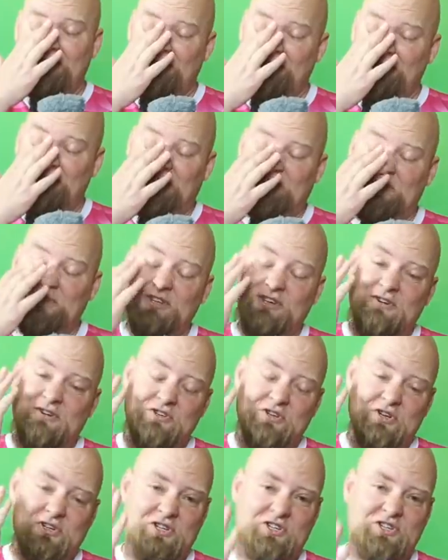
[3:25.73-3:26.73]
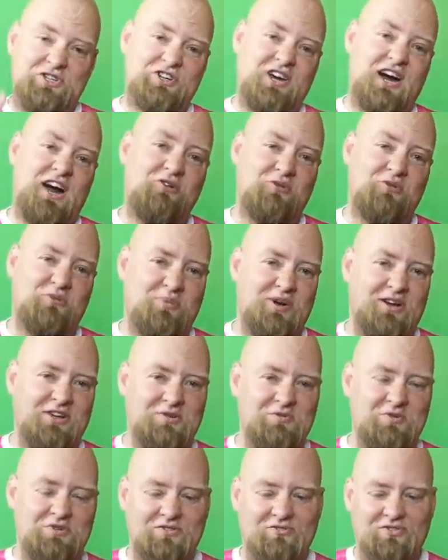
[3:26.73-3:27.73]
Bo nawet nie chodzi o ten strzał.
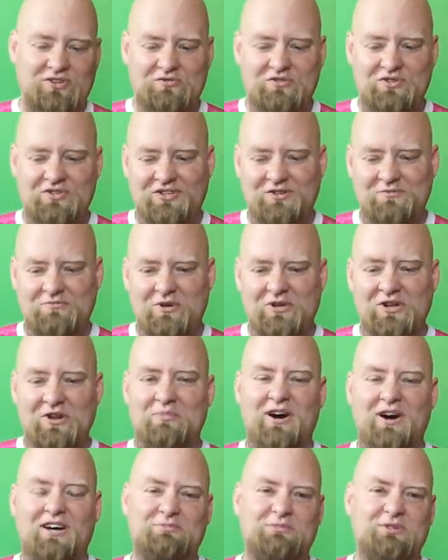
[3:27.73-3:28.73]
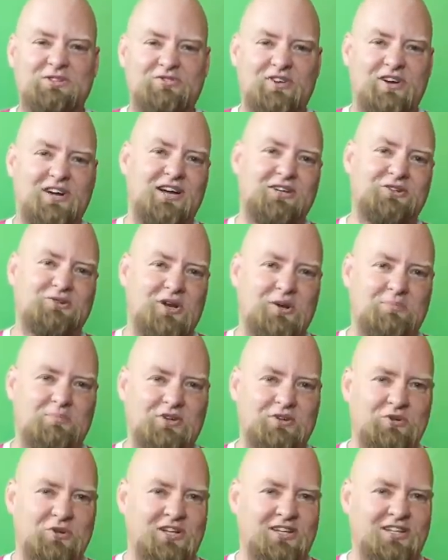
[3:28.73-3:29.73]
Bardziej mi się w tym wszystkim podoba atmosfera, która
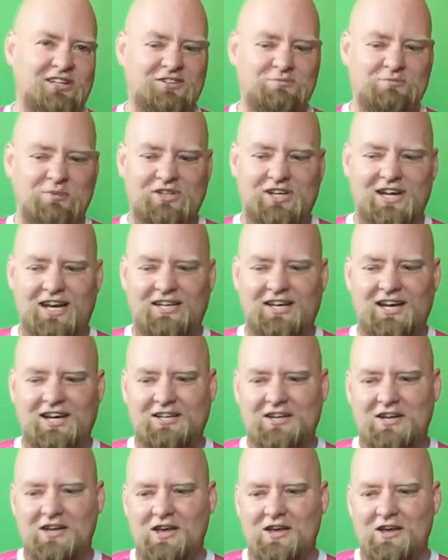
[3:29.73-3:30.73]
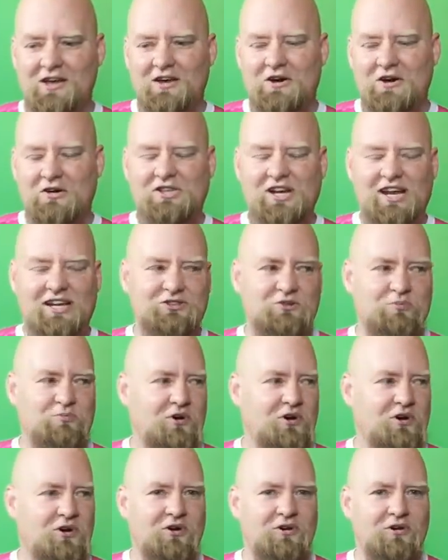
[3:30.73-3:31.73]
panuje na tych spotkaniach. Od razu
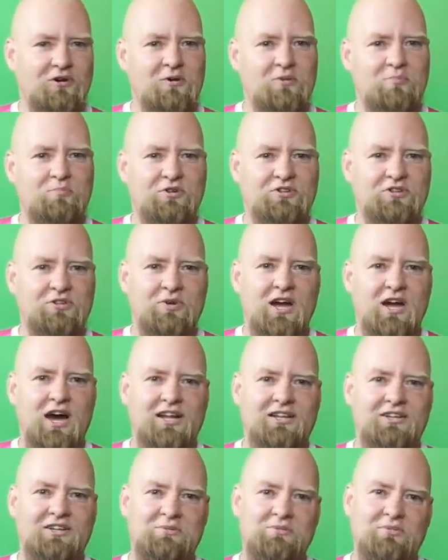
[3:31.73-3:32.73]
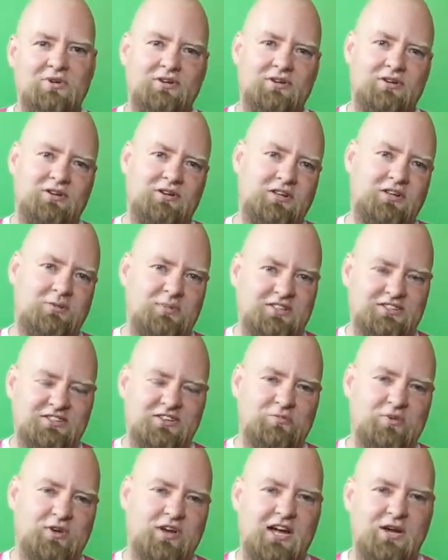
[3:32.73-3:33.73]
po, po tym karnym kibice
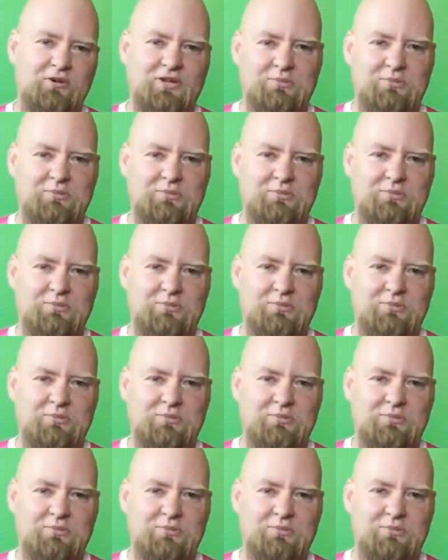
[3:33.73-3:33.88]
wbiegają na